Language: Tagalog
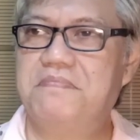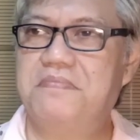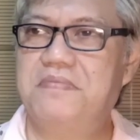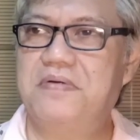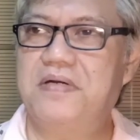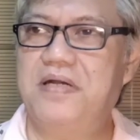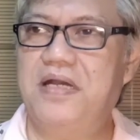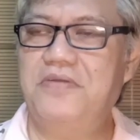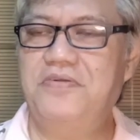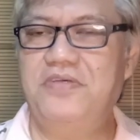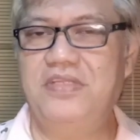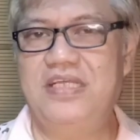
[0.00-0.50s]

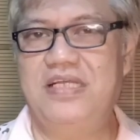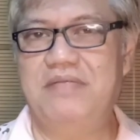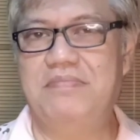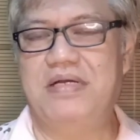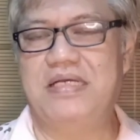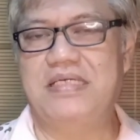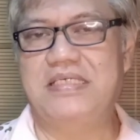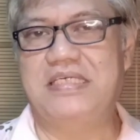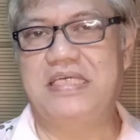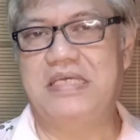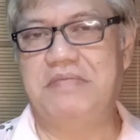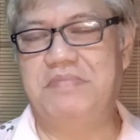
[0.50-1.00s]
ano na namang
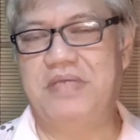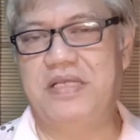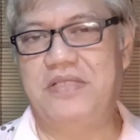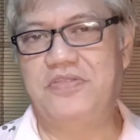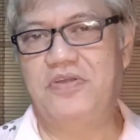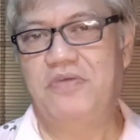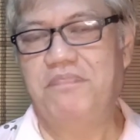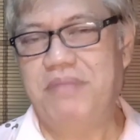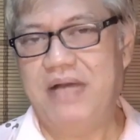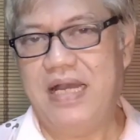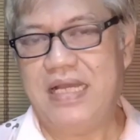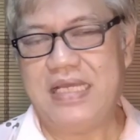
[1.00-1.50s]
gimmick
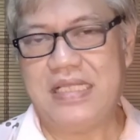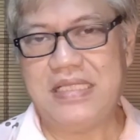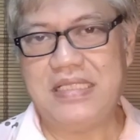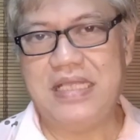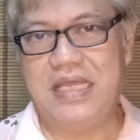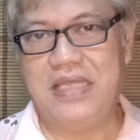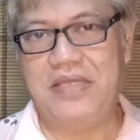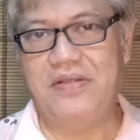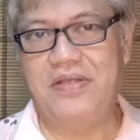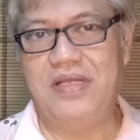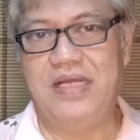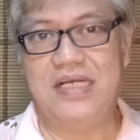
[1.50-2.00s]
to? Bakit
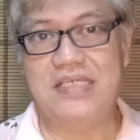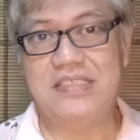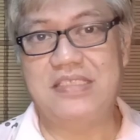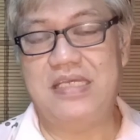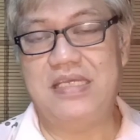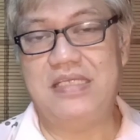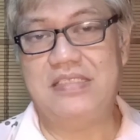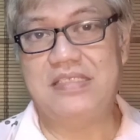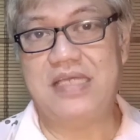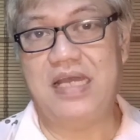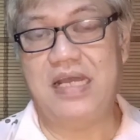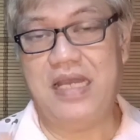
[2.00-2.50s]
ngayon lang?
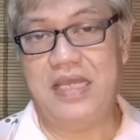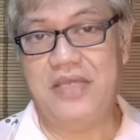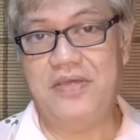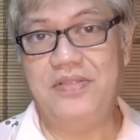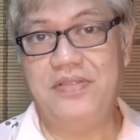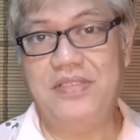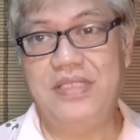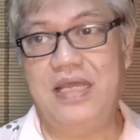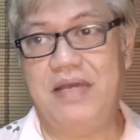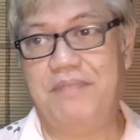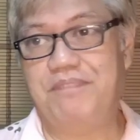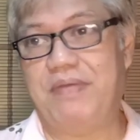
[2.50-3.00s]
Kasi sa ngayon
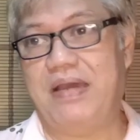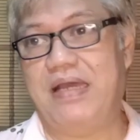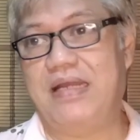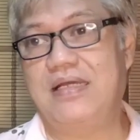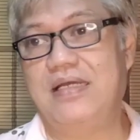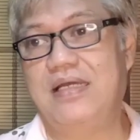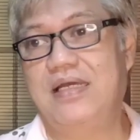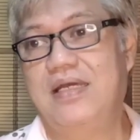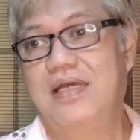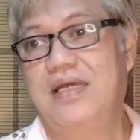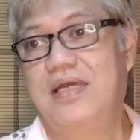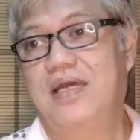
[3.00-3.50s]
niya, parang
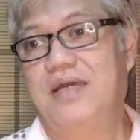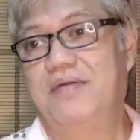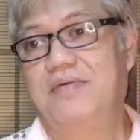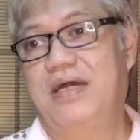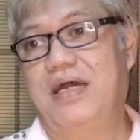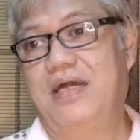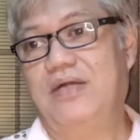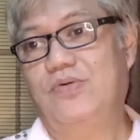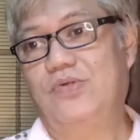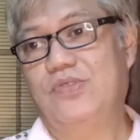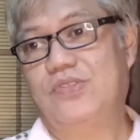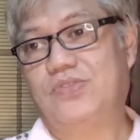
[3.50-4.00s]

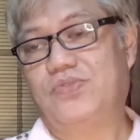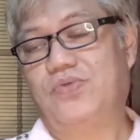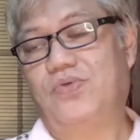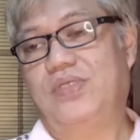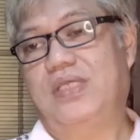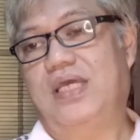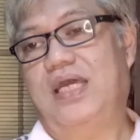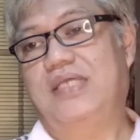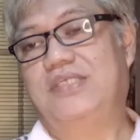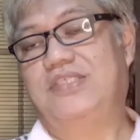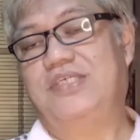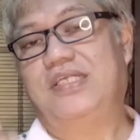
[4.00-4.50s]
uh, gusto
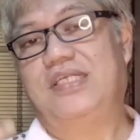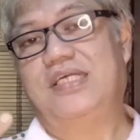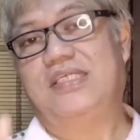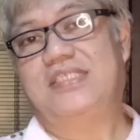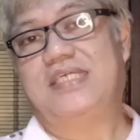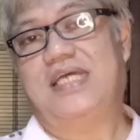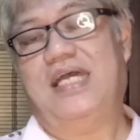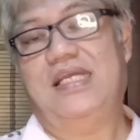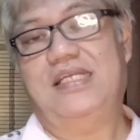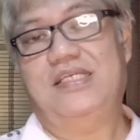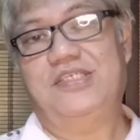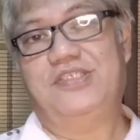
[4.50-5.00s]
niya,
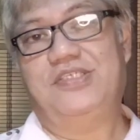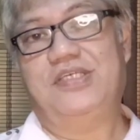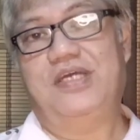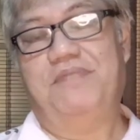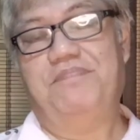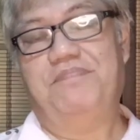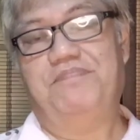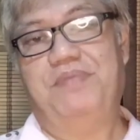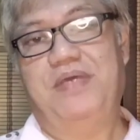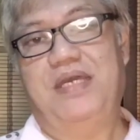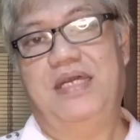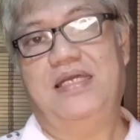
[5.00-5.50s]
i-challenge niya ang
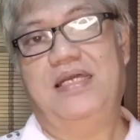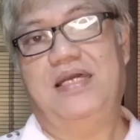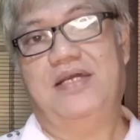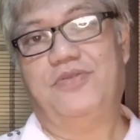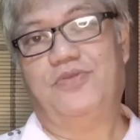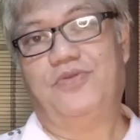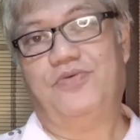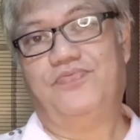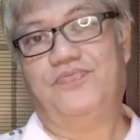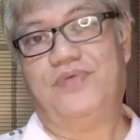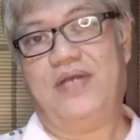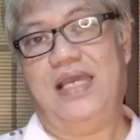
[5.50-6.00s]
BIR to
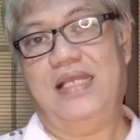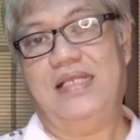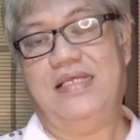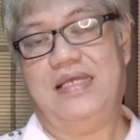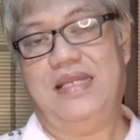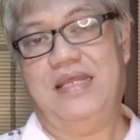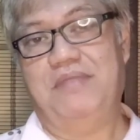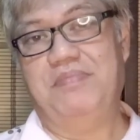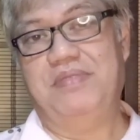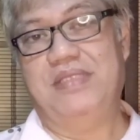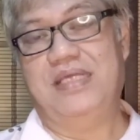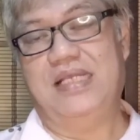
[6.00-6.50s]
file
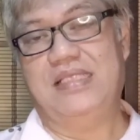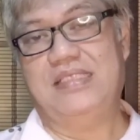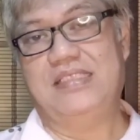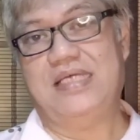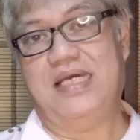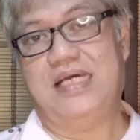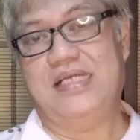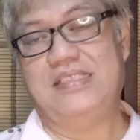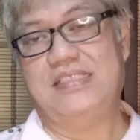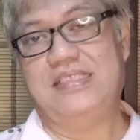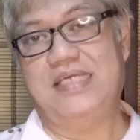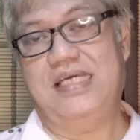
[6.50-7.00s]
criminal
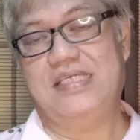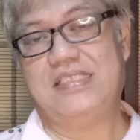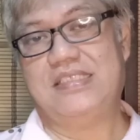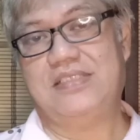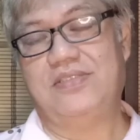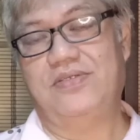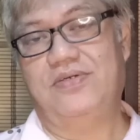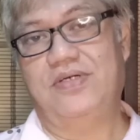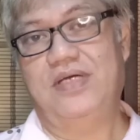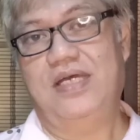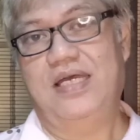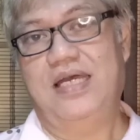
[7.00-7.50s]
charges
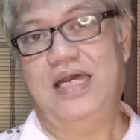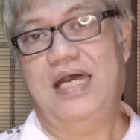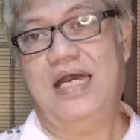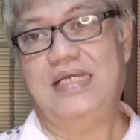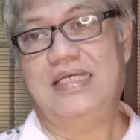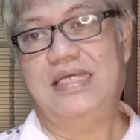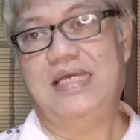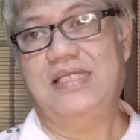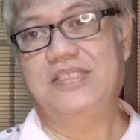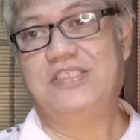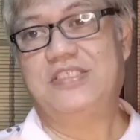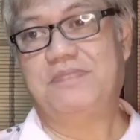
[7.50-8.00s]
no
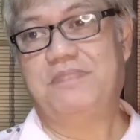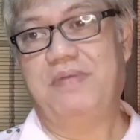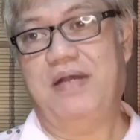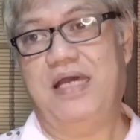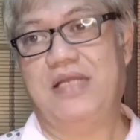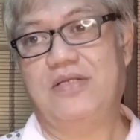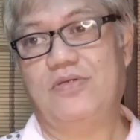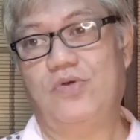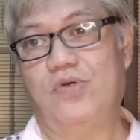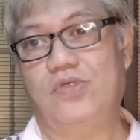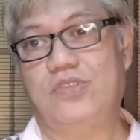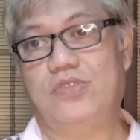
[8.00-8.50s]
against
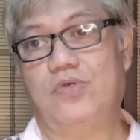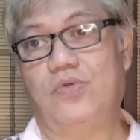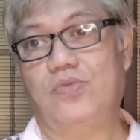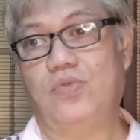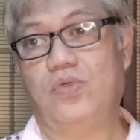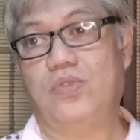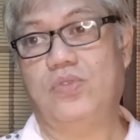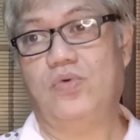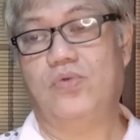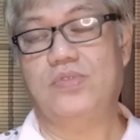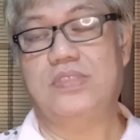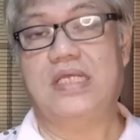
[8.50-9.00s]
Marcos. Kung
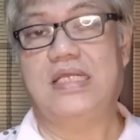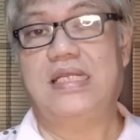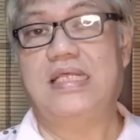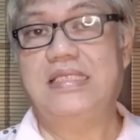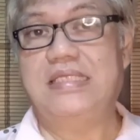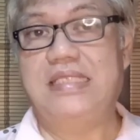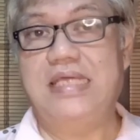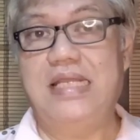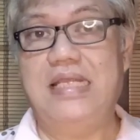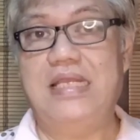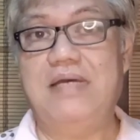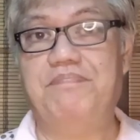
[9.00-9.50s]
tutuusin,
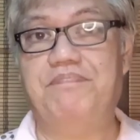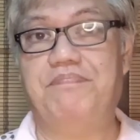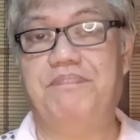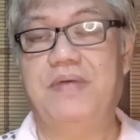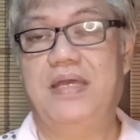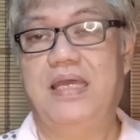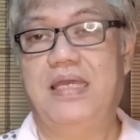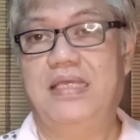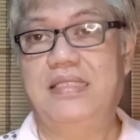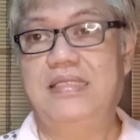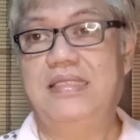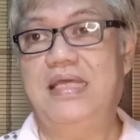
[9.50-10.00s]
hindi lang,
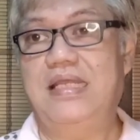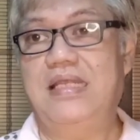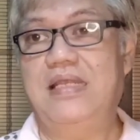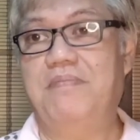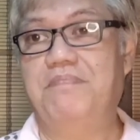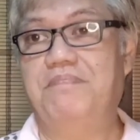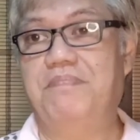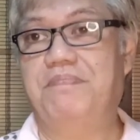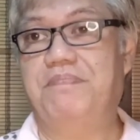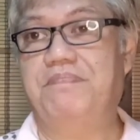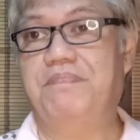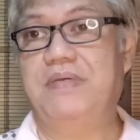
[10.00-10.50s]
hindi lang,
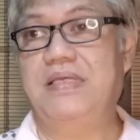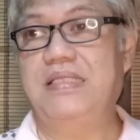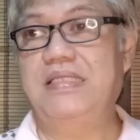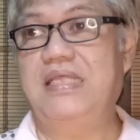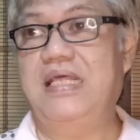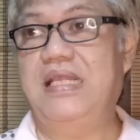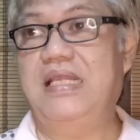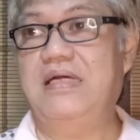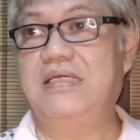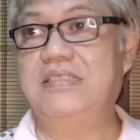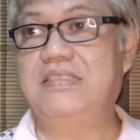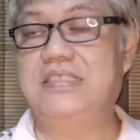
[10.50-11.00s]
hindi
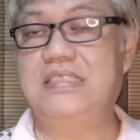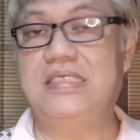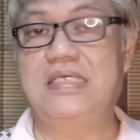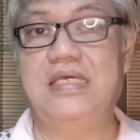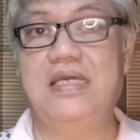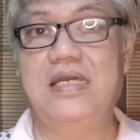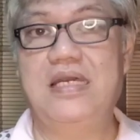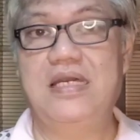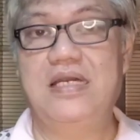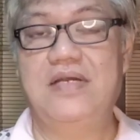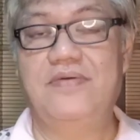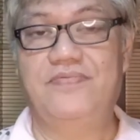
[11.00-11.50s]
lang si
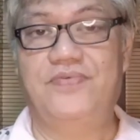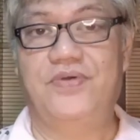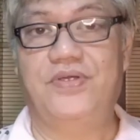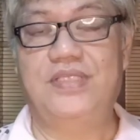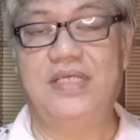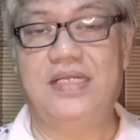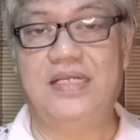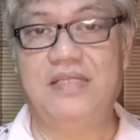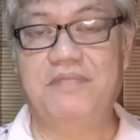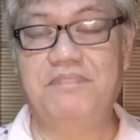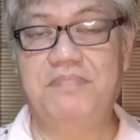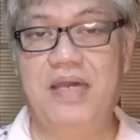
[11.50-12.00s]

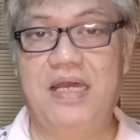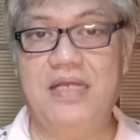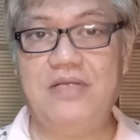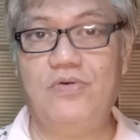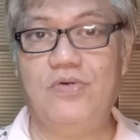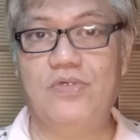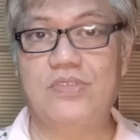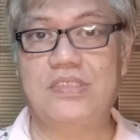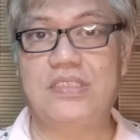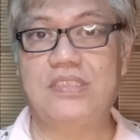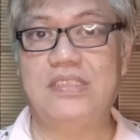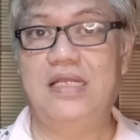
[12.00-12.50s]
Ferdinand
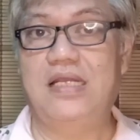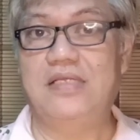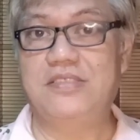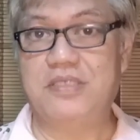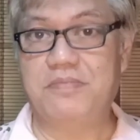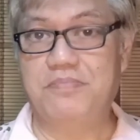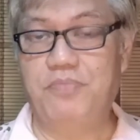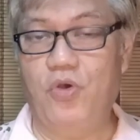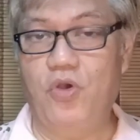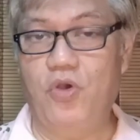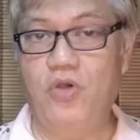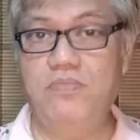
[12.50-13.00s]
Marcos, hindi lang si
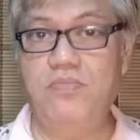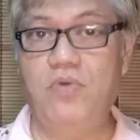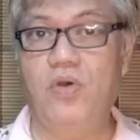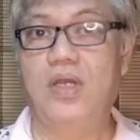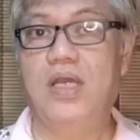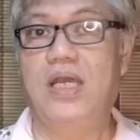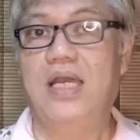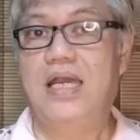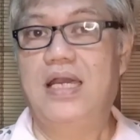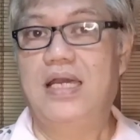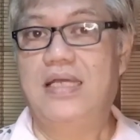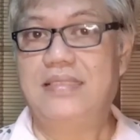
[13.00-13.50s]
Bongbong.
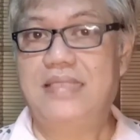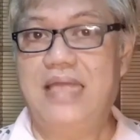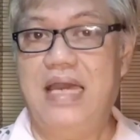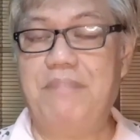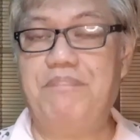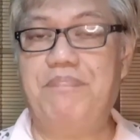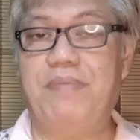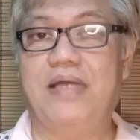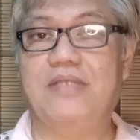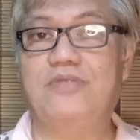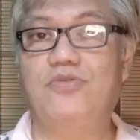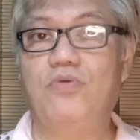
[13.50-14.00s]

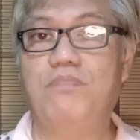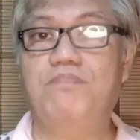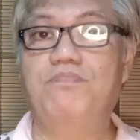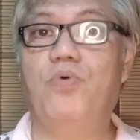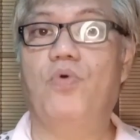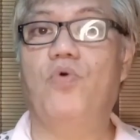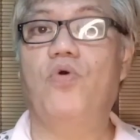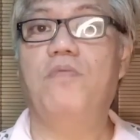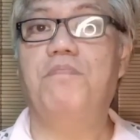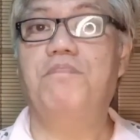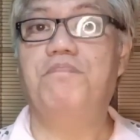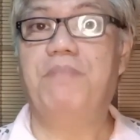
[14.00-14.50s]
Dapat yung
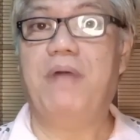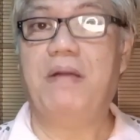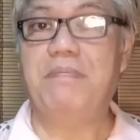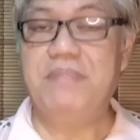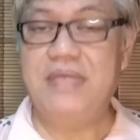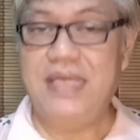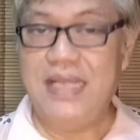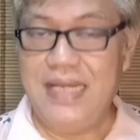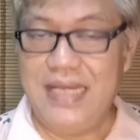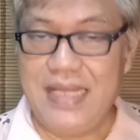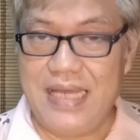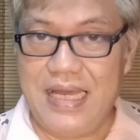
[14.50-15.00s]
buong
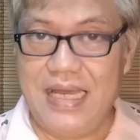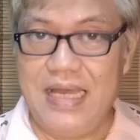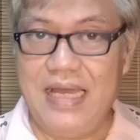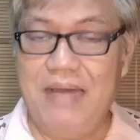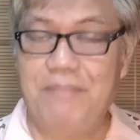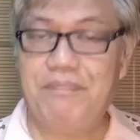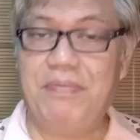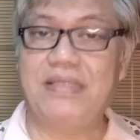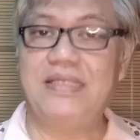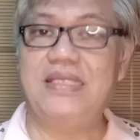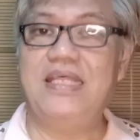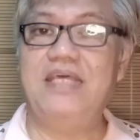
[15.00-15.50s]
pamilya,
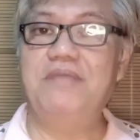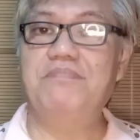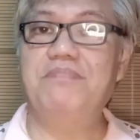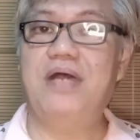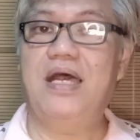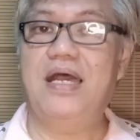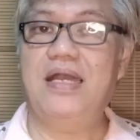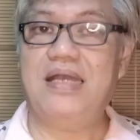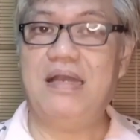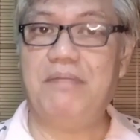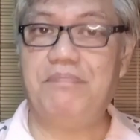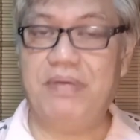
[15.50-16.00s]
pati mga
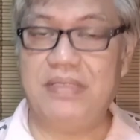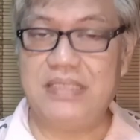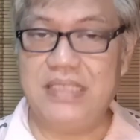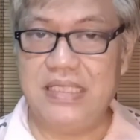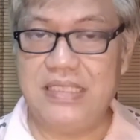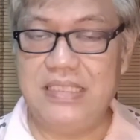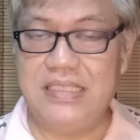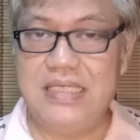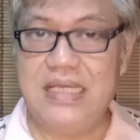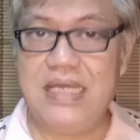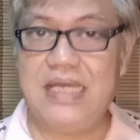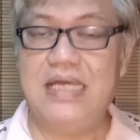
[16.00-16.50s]
kapatid
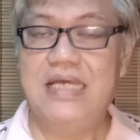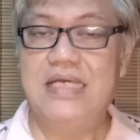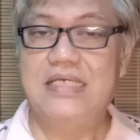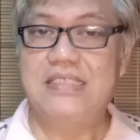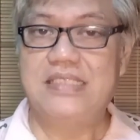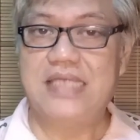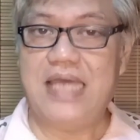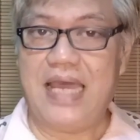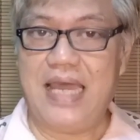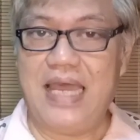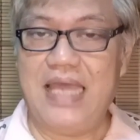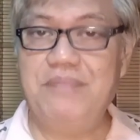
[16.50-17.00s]
niya, si
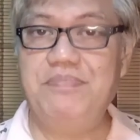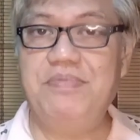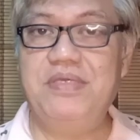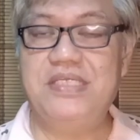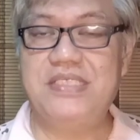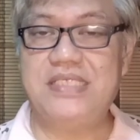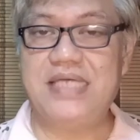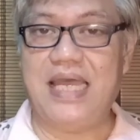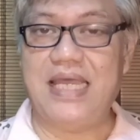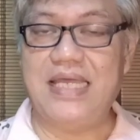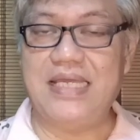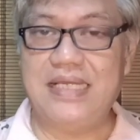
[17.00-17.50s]
Amy,
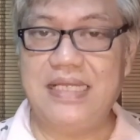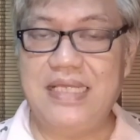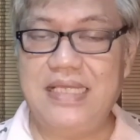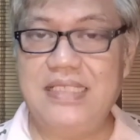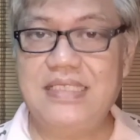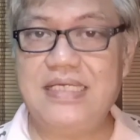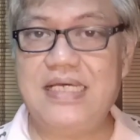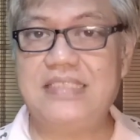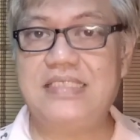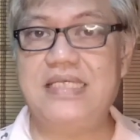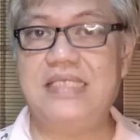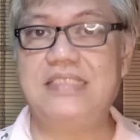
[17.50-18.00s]
si Irene,
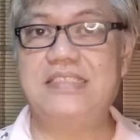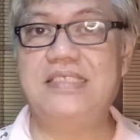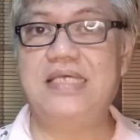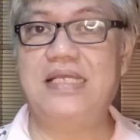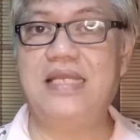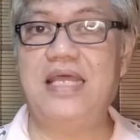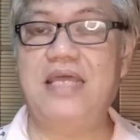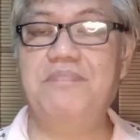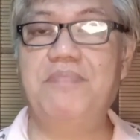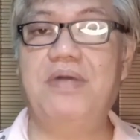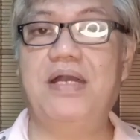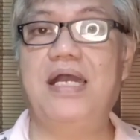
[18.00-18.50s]
kasi sila
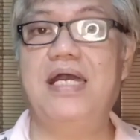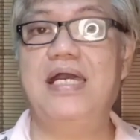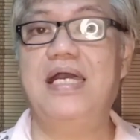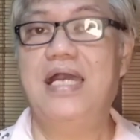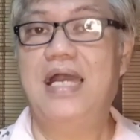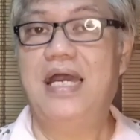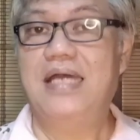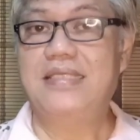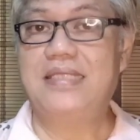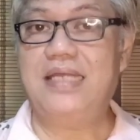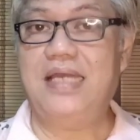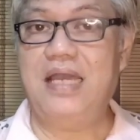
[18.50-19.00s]
yung mga
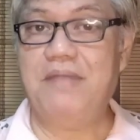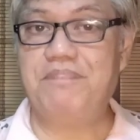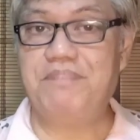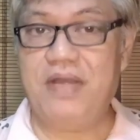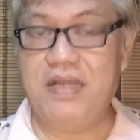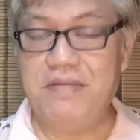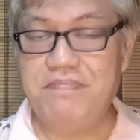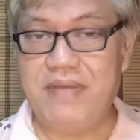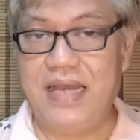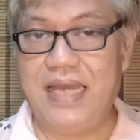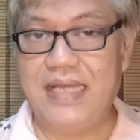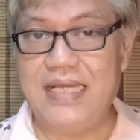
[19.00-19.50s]

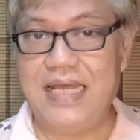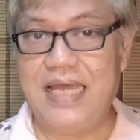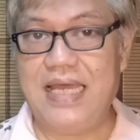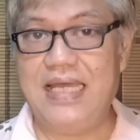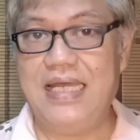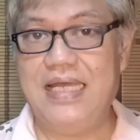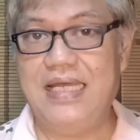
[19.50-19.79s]
tagapagmana.